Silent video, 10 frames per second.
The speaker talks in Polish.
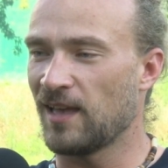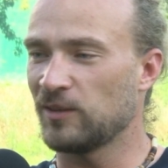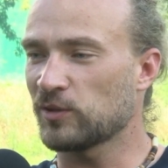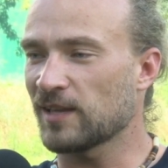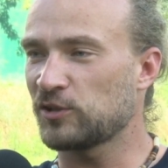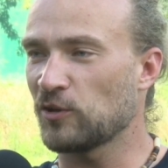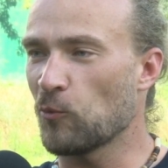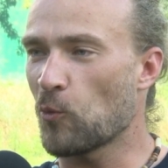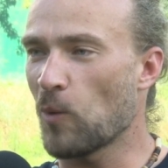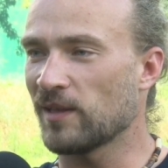No tak się
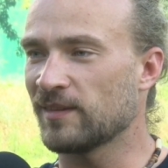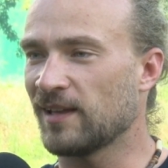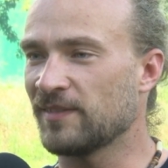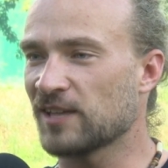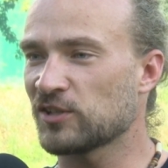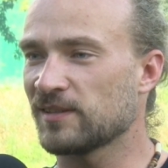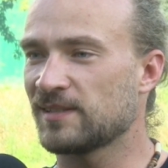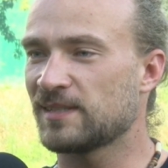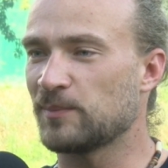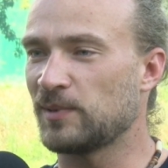układa nasza
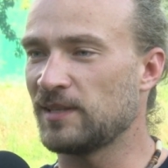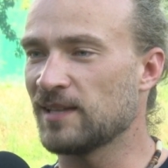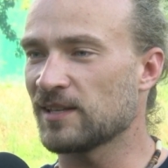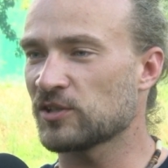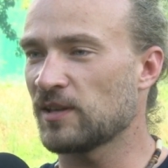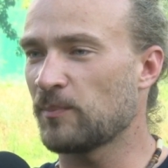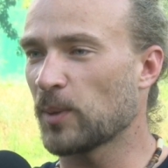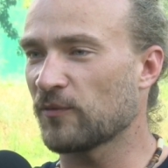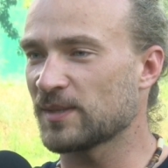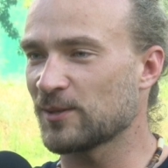dyscyplina, że
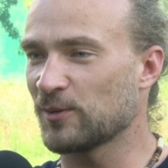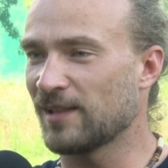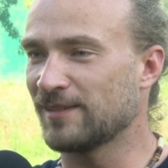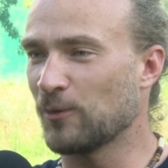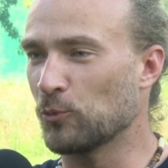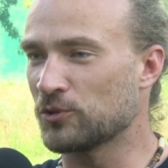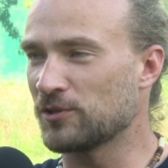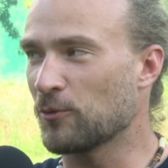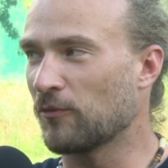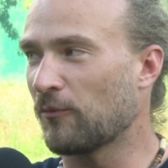profesjonalnych
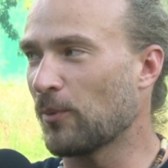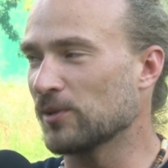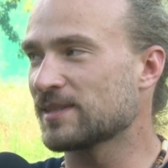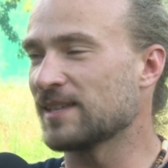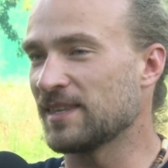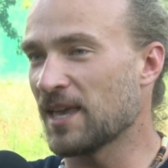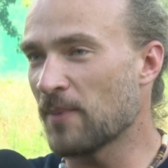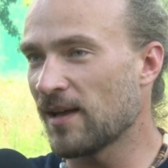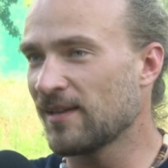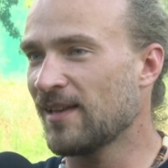łuczników w Polsce nie
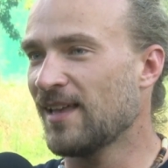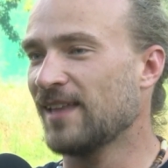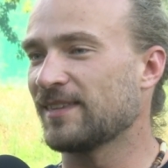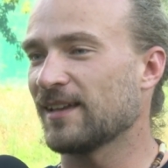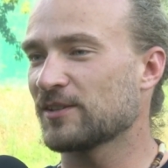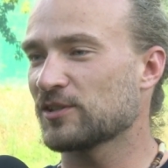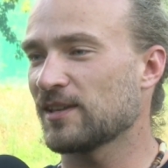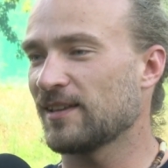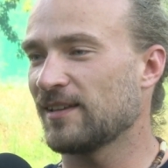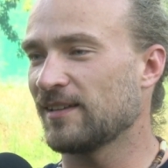ma,
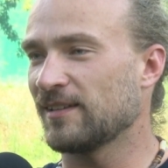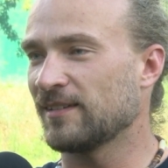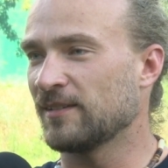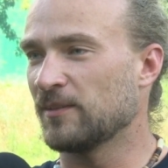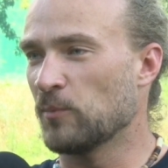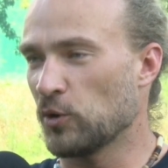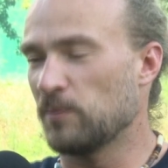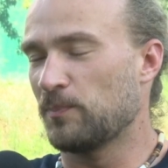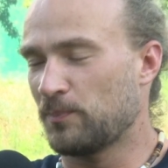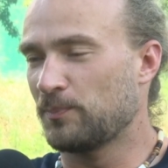także
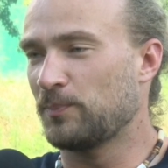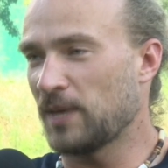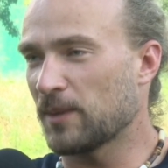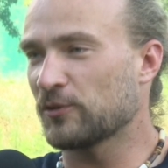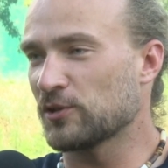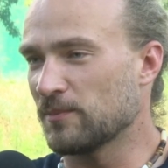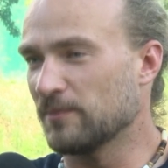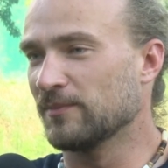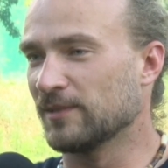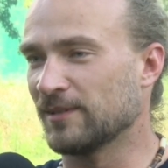moim pierwszym